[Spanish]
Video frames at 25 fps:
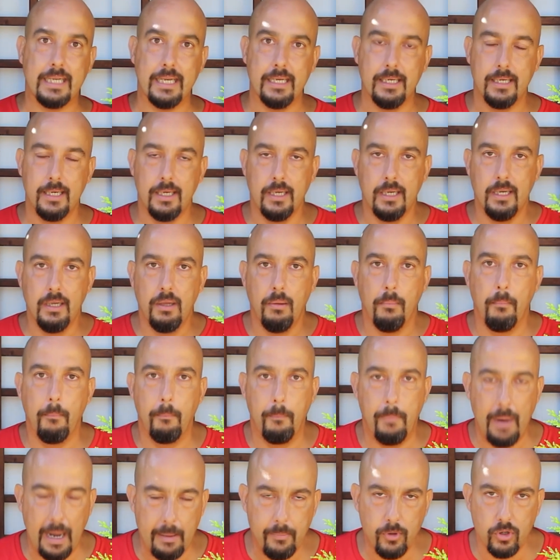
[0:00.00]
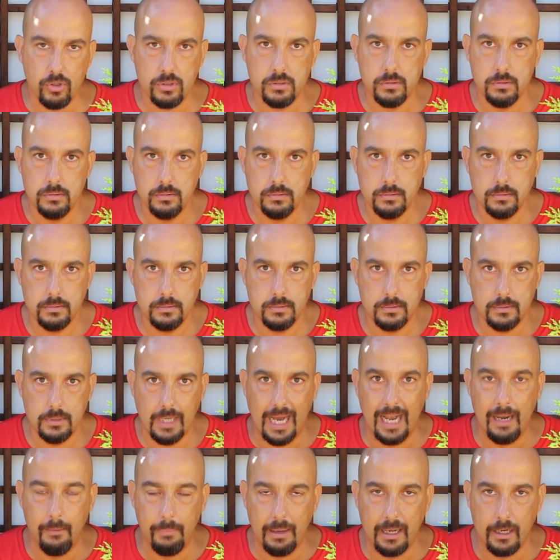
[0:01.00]
que vamos
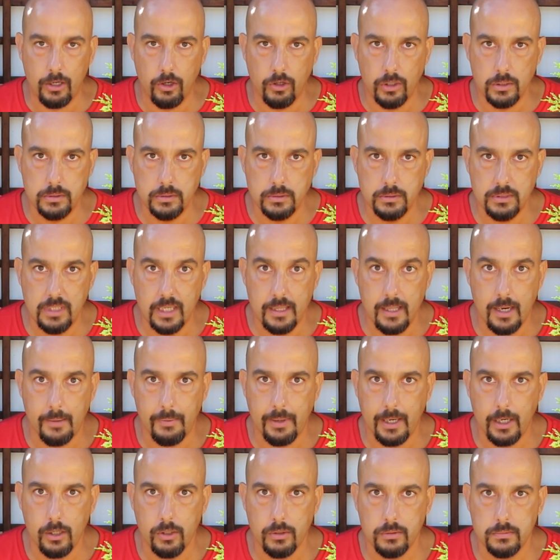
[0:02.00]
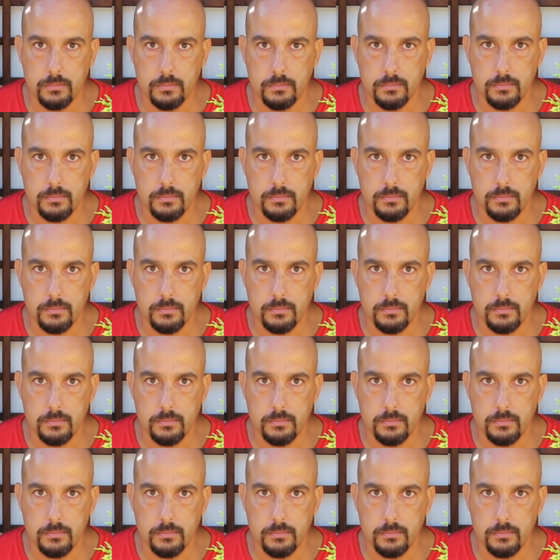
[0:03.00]
al banco. de trabajo.